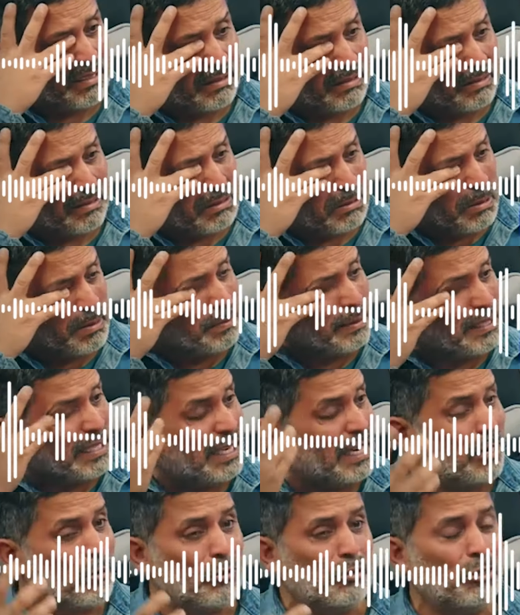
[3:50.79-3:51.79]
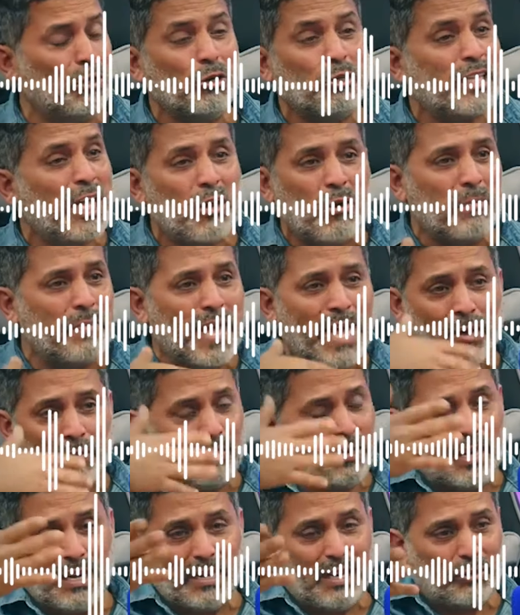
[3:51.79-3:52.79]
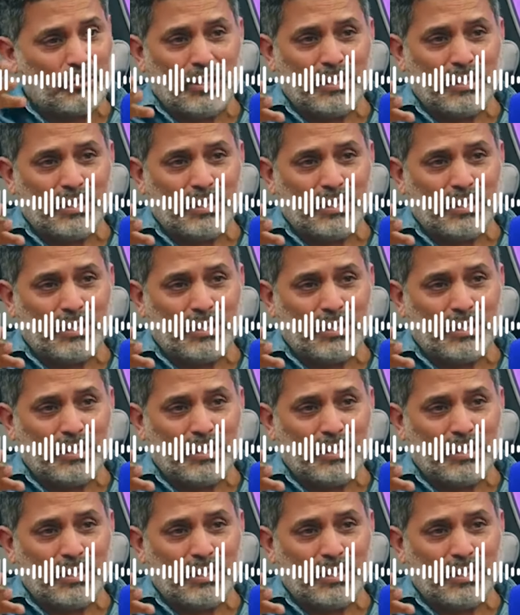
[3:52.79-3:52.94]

Si, me pasara algo, yo no tengo miedo ¿ah?